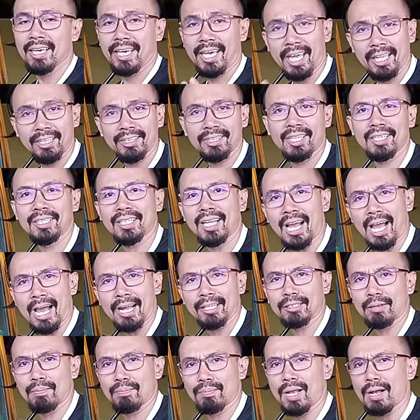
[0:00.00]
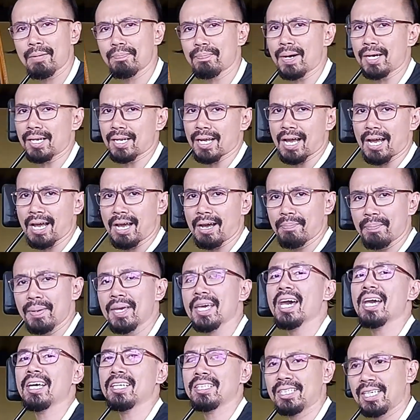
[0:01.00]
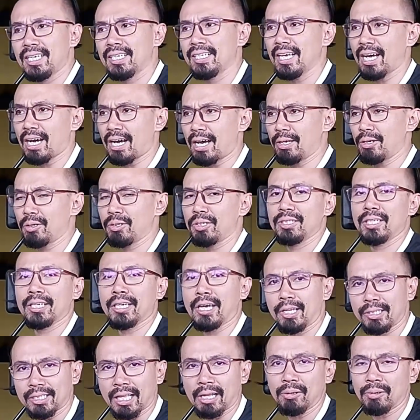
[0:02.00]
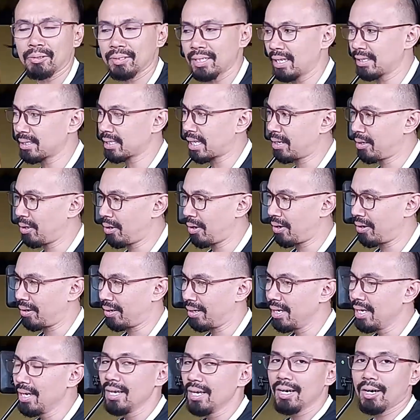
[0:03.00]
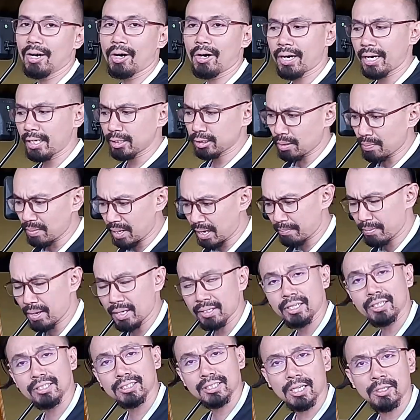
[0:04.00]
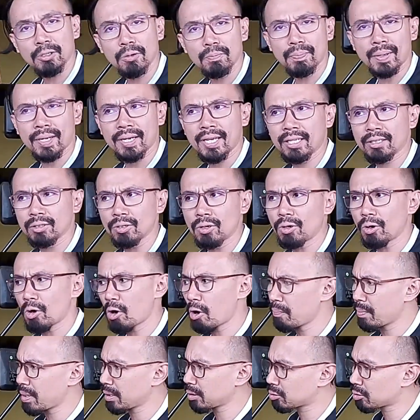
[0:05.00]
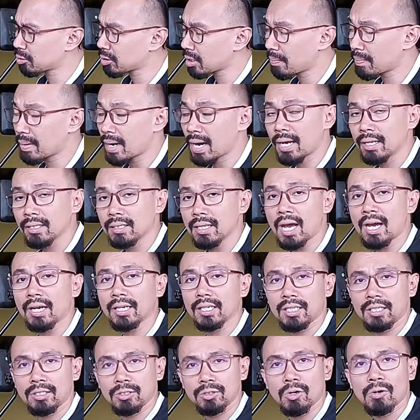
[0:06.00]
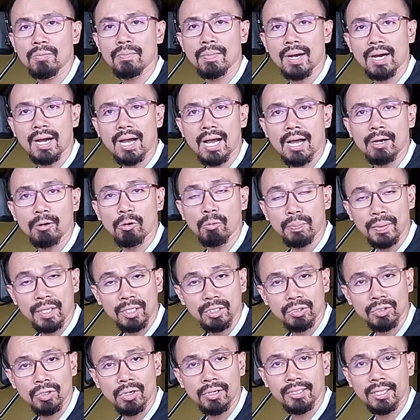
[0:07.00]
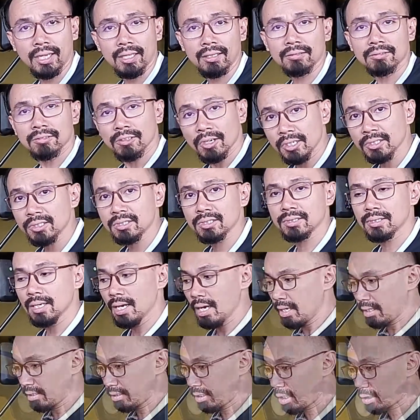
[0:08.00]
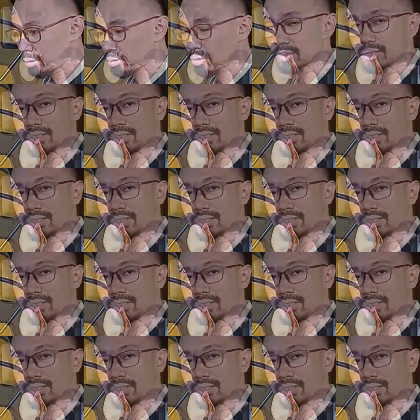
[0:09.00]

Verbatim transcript: ending ng ating vlog para may idea kayo, hindi kayo tanong ng tanong. Okay, so mga brothers, ganun pa rin, no? comment nyo naman ang inyong mga opinion and thoughts dito